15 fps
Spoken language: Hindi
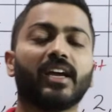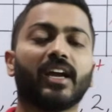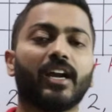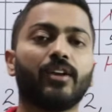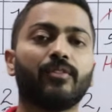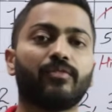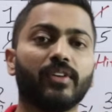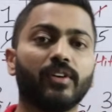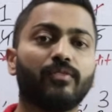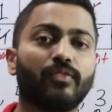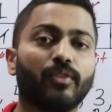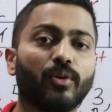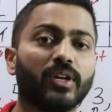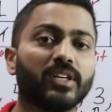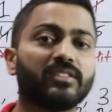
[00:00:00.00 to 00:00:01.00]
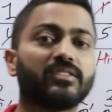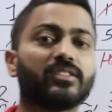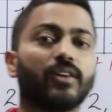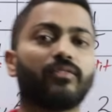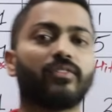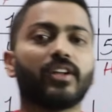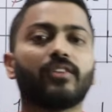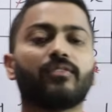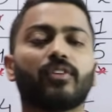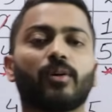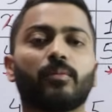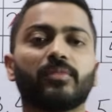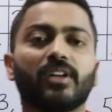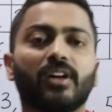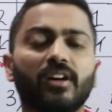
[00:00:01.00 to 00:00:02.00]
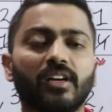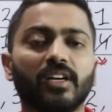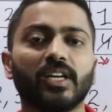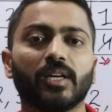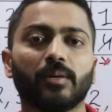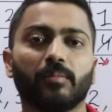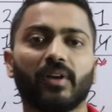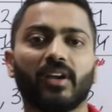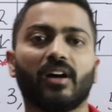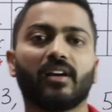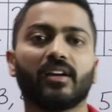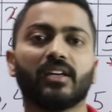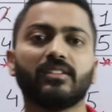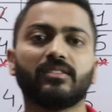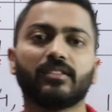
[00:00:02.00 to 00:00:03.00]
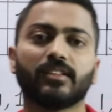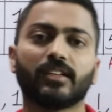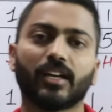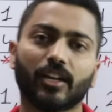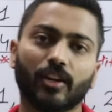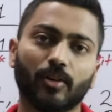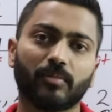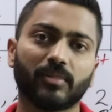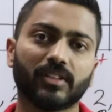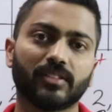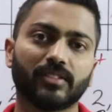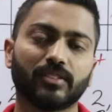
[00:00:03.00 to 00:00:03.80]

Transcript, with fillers: एंड फीफो इज सफरिंग फ्रॉम द बेलाडिज एनॉमली